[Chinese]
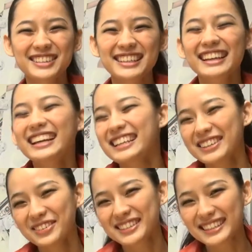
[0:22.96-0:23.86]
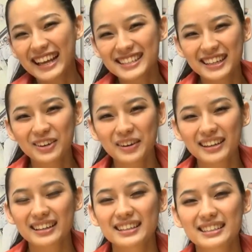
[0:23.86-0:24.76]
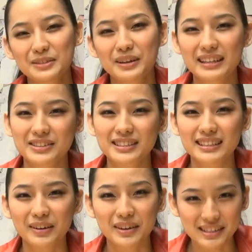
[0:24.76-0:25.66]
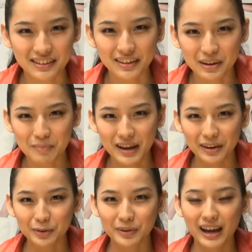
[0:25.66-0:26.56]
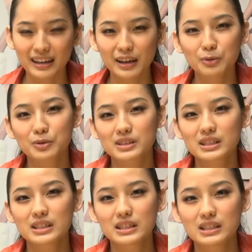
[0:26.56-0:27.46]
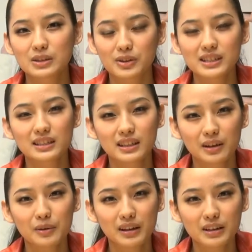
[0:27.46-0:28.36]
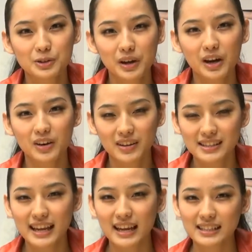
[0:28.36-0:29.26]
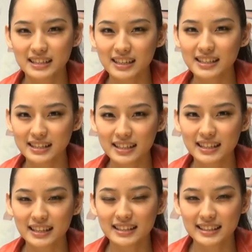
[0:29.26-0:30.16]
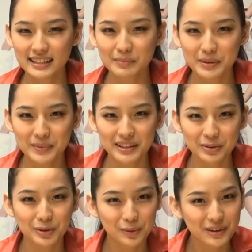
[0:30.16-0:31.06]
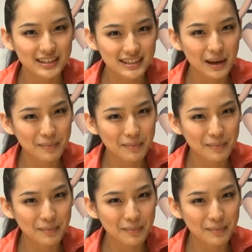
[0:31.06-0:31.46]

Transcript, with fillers: 就是如果是单身的话呢，也希望你就是赶快找到你的伴侣啊。那如果是有情人的话呢，就好好的在情人节这天甜甜蜜蜜的约会一下